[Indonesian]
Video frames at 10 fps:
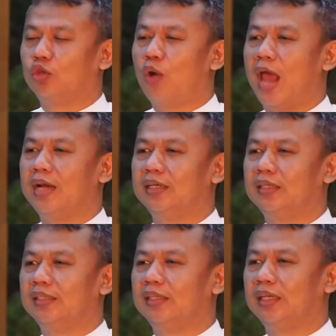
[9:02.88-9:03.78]
Tuhan,
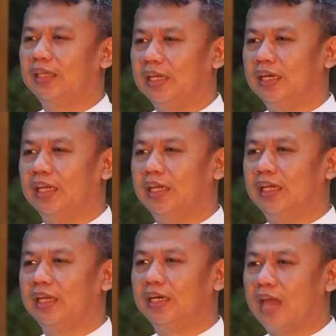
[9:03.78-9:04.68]

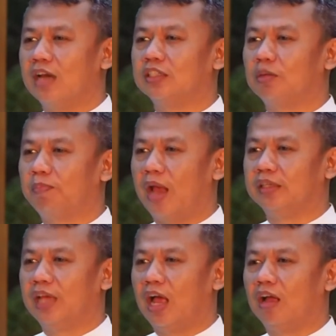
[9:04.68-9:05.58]
kini dan
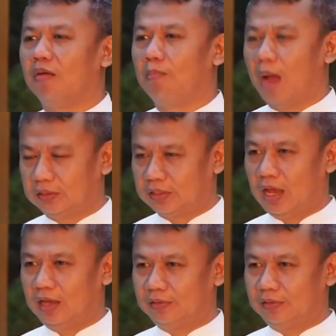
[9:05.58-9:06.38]
sepanjang masa.